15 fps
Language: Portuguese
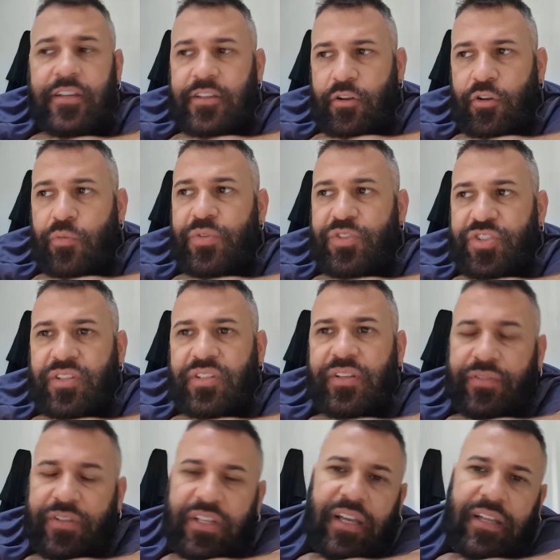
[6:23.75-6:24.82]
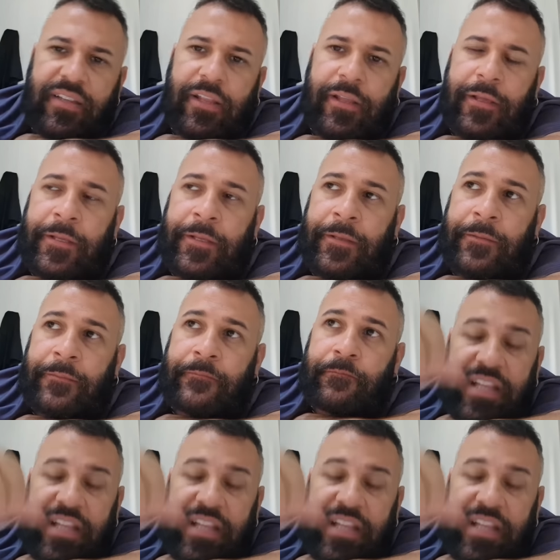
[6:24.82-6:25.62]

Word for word: que era o objetivo de quem tem,